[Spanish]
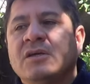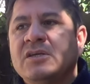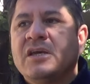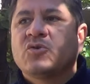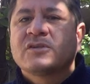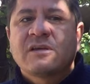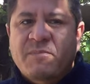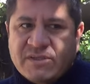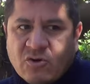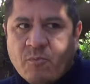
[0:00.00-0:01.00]
y entonces
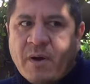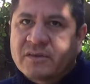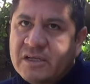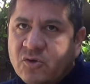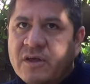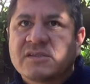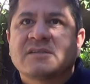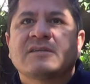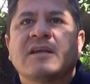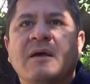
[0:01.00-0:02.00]
empecé a compartir todas
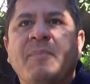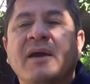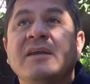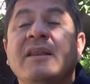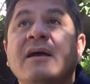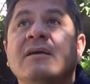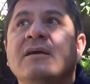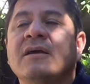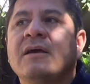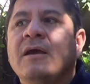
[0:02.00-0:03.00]
esas en la página,
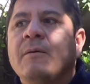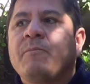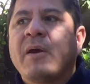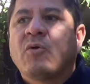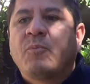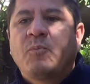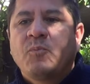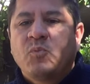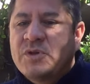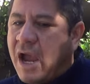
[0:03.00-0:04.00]
pero
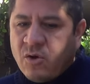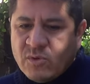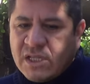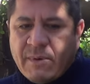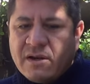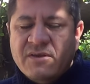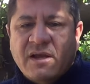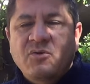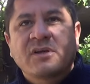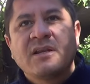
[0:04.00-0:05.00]
ya como estaba
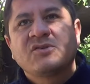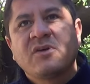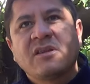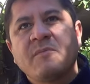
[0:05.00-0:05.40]
radicando aquí en la Ciudad de